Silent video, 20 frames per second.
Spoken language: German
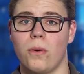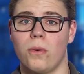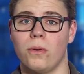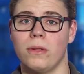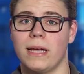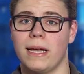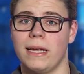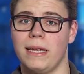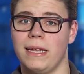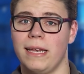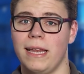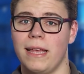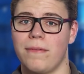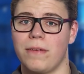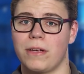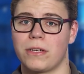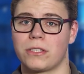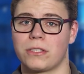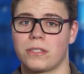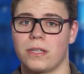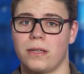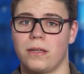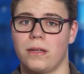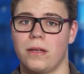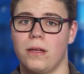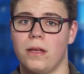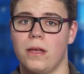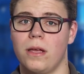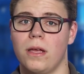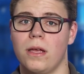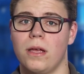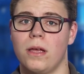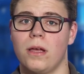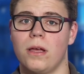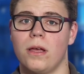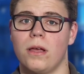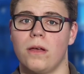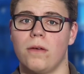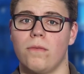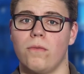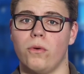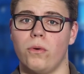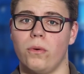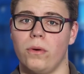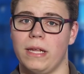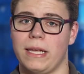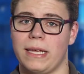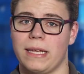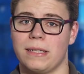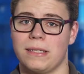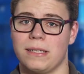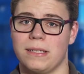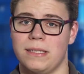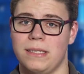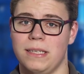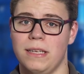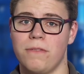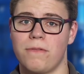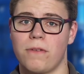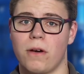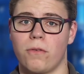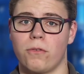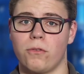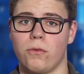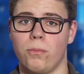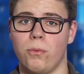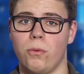und eine Lehrwerkstatt, wo du dich intensiv auf die